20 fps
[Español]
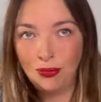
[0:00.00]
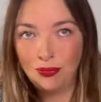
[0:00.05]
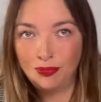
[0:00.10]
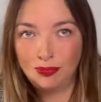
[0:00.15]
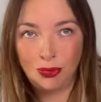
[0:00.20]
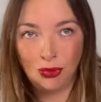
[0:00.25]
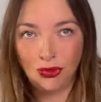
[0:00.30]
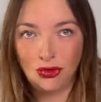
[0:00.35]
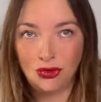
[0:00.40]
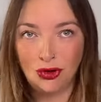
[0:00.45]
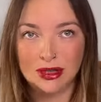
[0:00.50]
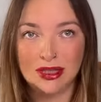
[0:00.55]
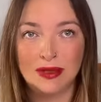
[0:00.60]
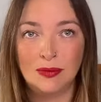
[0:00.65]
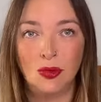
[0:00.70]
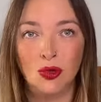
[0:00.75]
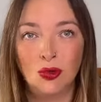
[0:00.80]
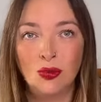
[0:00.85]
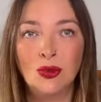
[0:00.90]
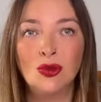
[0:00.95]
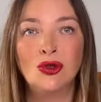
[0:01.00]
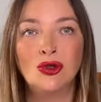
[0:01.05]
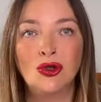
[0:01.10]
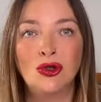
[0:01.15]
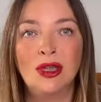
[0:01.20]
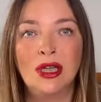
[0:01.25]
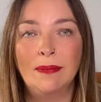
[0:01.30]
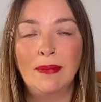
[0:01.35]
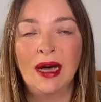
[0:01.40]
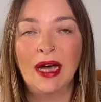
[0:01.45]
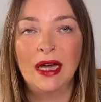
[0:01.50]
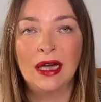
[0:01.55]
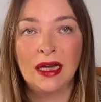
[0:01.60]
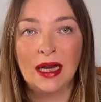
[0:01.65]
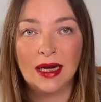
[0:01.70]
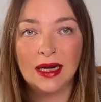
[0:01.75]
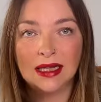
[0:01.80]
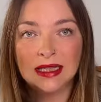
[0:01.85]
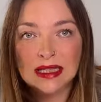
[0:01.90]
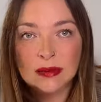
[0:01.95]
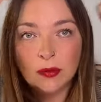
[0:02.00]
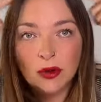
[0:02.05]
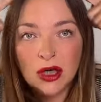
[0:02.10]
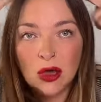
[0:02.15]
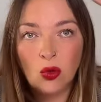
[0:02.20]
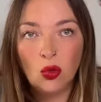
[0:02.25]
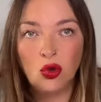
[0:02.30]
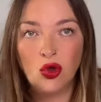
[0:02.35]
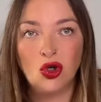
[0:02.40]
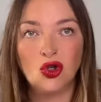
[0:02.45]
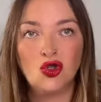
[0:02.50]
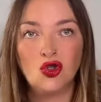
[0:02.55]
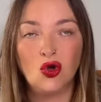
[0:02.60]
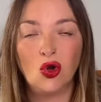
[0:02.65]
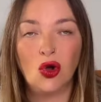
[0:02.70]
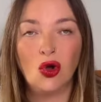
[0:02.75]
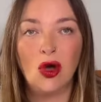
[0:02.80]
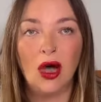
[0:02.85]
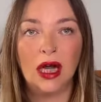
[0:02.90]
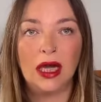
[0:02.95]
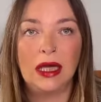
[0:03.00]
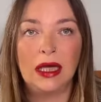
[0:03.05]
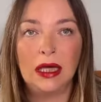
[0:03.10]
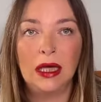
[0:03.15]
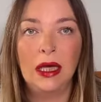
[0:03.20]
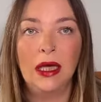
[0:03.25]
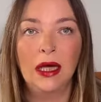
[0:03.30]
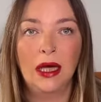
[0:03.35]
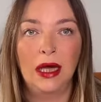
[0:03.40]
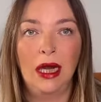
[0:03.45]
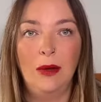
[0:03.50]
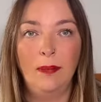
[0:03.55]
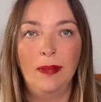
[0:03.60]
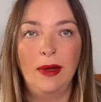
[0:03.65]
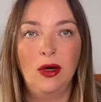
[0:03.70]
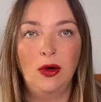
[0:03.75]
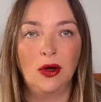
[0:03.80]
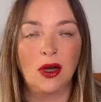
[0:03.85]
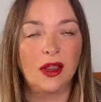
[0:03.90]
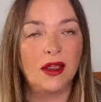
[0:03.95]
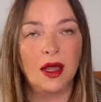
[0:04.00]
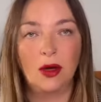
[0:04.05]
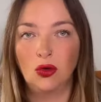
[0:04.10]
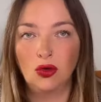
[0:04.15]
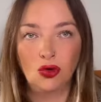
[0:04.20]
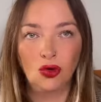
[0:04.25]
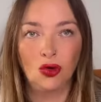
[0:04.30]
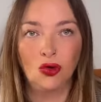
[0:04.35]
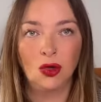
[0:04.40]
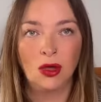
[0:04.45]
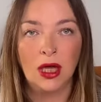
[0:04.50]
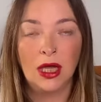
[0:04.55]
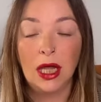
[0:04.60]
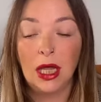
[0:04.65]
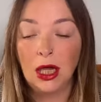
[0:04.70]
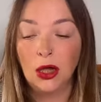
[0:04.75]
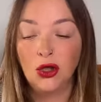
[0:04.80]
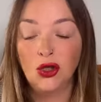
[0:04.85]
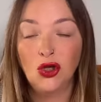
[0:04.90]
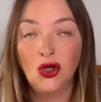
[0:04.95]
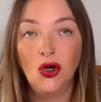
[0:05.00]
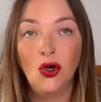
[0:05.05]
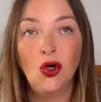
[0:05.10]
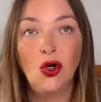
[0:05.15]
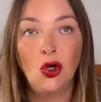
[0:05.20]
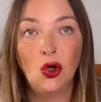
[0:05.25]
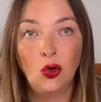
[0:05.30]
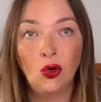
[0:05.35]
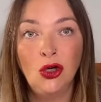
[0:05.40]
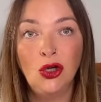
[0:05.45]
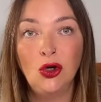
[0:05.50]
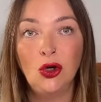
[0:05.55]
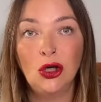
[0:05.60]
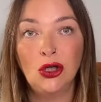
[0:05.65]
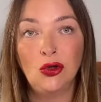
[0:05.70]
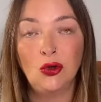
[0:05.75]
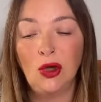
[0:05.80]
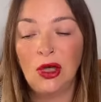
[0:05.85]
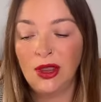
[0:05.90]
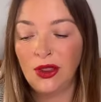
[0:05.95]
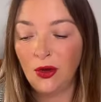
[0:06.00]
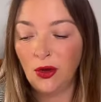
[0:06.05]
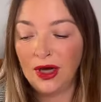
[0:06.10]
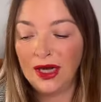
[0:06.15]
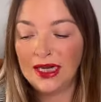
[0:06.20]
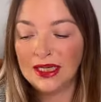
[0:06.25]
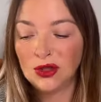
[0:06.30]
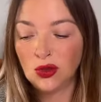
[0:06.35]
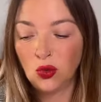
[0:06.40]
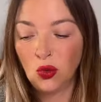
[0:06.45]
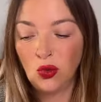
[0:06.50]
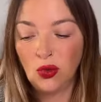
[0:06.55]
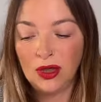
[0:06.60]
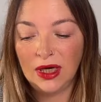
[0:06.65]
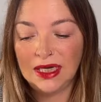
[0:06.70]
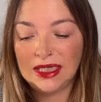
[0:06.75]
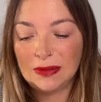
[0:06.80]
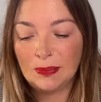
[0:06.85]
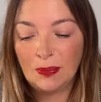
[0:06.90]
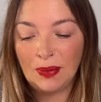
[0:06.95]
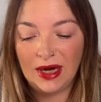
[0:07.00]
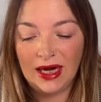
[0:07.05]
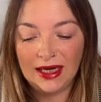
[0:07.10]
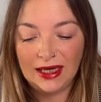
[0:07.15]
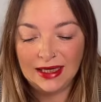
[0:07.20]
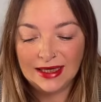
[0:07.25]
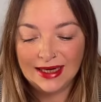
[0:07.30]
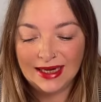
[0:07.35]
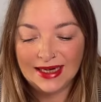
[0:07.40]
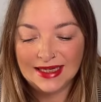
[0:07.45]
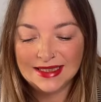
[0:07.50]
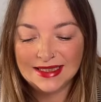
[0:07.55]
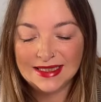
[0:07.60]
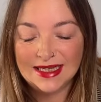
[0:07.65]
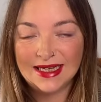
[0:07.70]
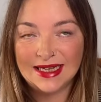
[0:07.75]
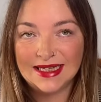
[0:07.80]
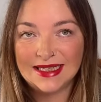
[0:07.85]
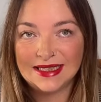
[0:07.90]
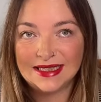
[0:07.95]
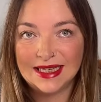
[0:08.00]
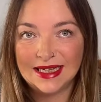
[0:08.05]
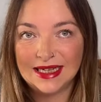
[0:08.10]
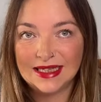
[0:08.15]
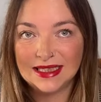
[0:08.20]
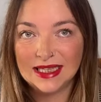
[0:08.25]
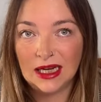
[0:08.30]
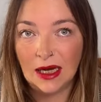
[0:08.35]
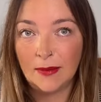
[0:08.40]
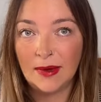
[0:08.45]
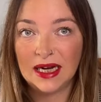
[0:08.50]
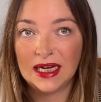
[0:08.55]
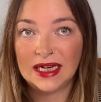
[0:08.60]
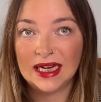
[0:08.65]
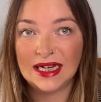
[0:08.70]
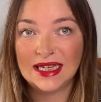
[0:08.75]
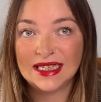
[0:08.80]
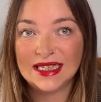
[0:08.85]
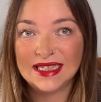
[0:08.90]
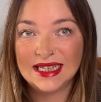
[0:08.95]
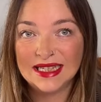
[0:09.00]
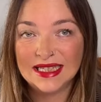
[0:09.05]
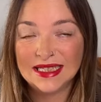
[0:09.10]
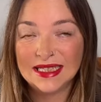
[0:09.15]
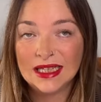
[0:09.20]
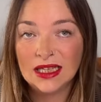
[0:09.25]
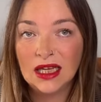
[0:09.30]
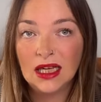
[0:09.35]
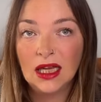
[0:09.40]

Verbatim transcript: pues yo que se pone un montón de páginas, que se ponen unos churros aquí, el pelo rizado, no. Yo lo único que utilizo es un spray, que es este, que es de la marca Sense.